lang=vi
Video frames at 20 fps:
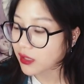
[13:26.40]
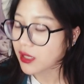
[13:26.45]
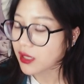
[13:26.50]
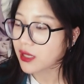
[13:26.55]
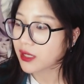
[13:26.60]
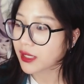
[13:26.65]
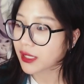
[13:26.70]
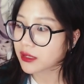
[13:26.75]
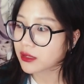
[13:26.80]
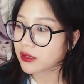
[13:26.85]

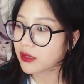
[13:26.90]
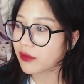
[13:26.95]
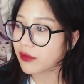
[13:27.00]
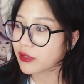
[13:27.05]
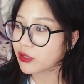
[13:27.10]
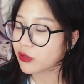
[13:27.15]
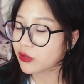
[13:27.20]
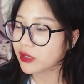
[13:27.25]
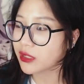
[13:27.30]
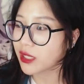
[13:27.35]
ngày xưa
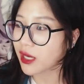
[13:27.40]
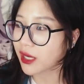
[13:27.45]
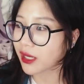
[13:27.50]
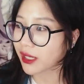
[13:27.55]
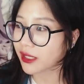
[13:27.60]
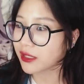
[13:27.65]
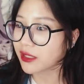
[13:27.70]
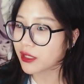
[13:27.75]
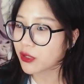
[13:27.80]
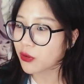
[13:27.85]
ví dụ như là
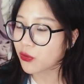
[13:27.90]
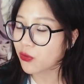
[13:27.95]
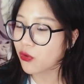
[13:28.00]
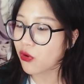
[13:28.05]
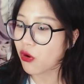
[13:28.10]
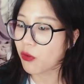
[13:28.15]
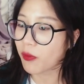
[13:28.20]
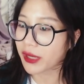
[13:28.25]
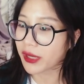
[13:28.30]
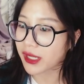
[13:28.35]
cái người yêu cũ
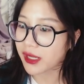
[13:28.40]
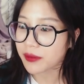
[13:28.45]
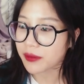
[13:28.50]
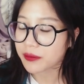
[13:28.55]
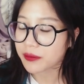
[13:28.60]
của mình á